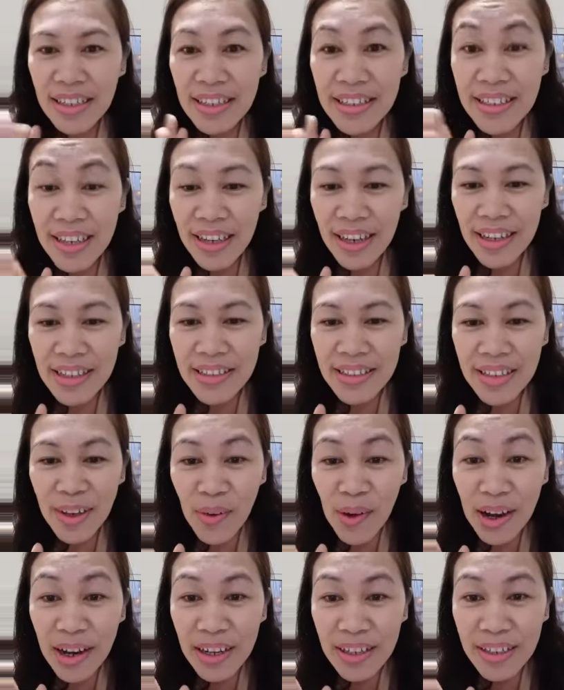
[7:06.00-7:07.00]
Isa guys,
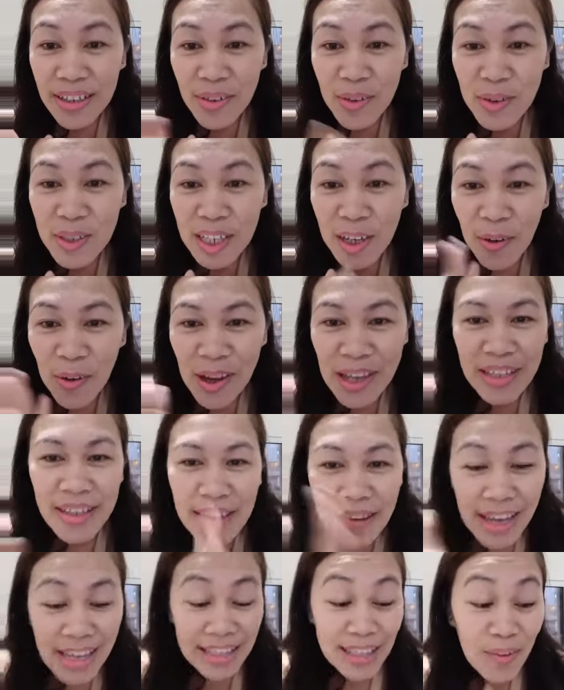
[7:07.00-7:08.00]
tawagan ako si Kuan.
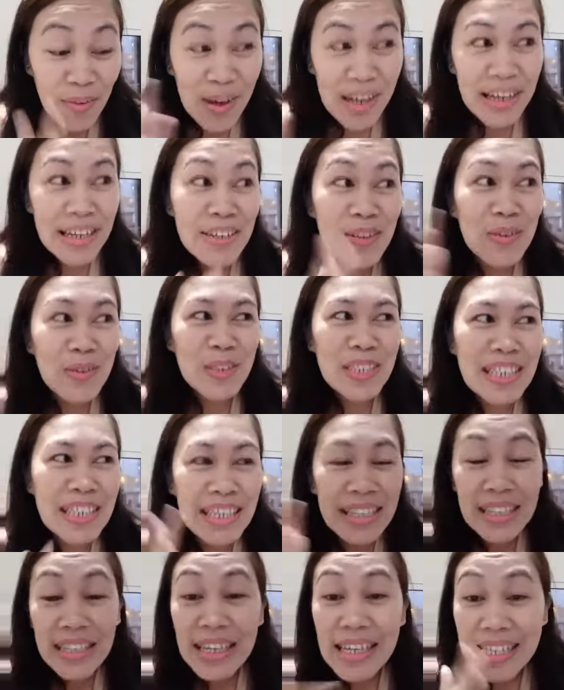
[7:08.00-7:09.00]
Tawagan ako
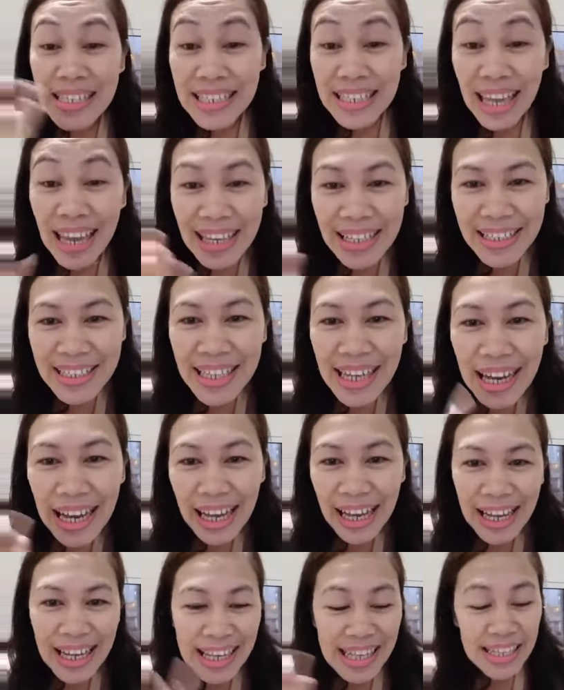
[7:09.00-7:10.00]
si, si
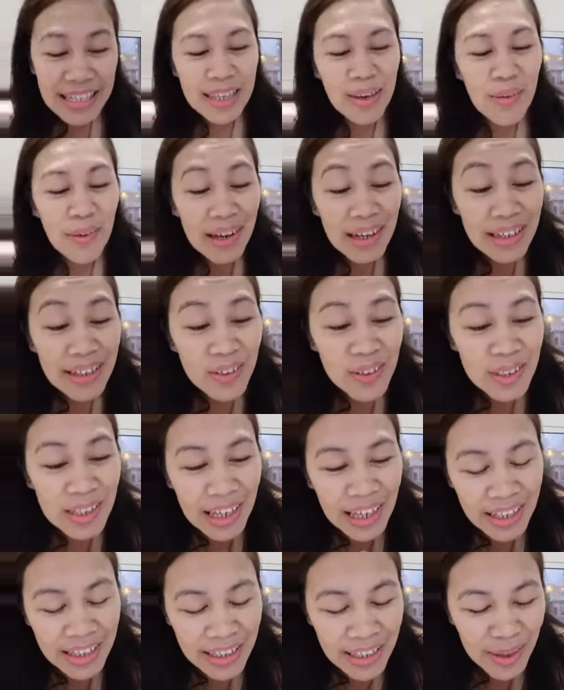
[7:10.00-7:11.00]
Aisa. Tawagan ako si
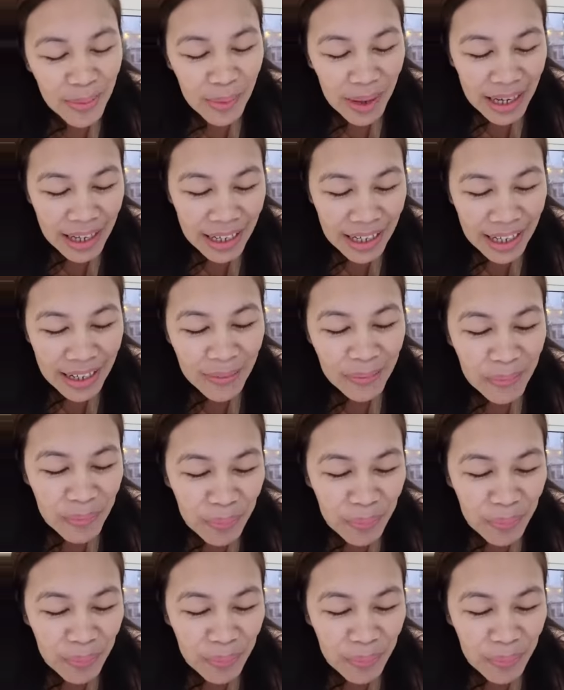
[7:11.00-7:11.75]
Aisa, balik.